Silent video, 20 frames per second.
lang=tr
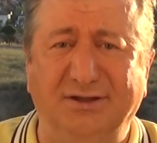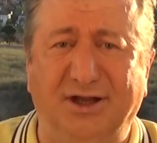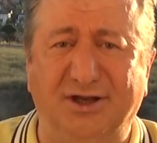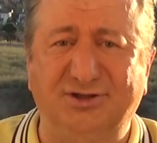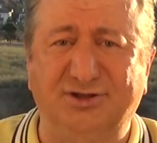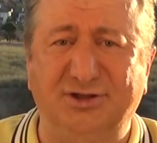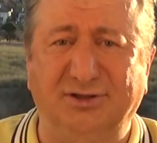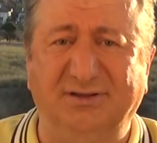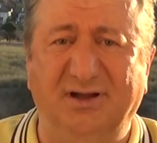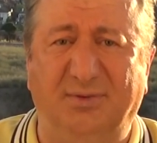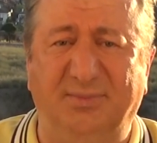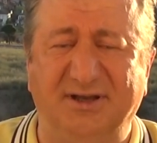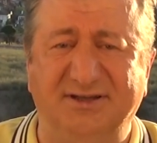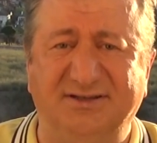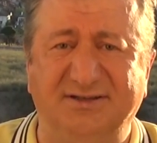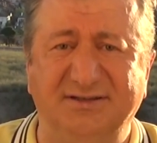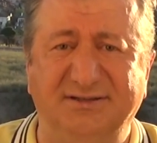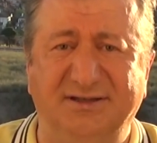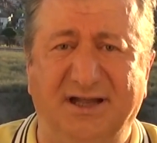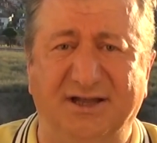
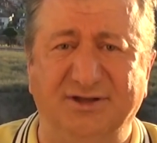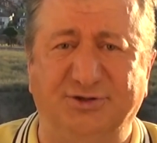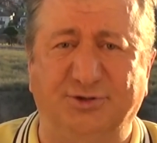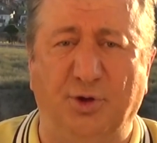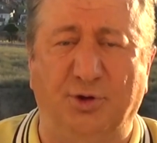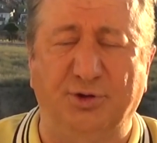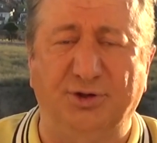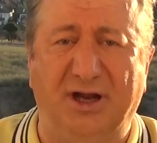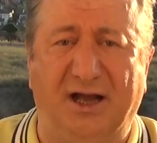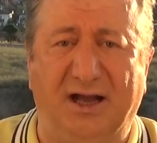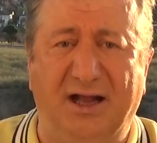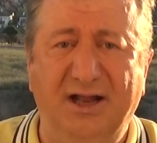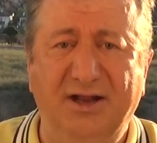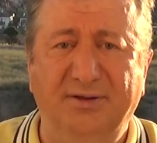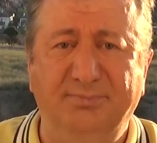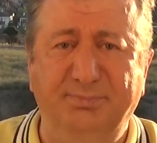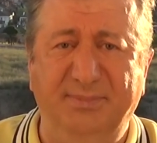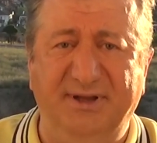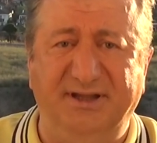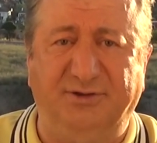açıklamasından sonra
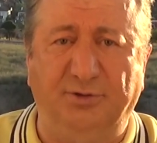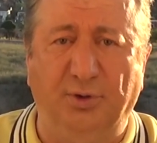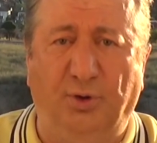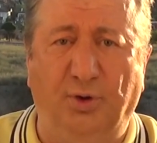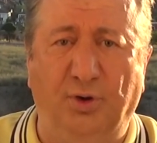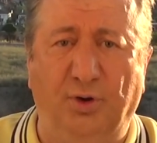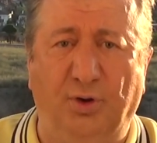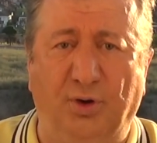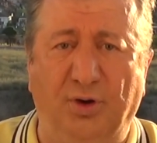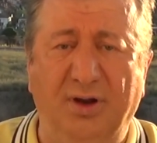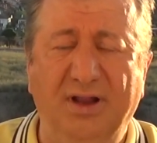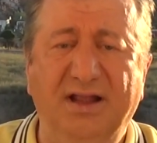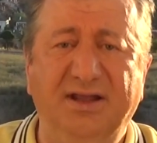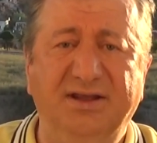MIT o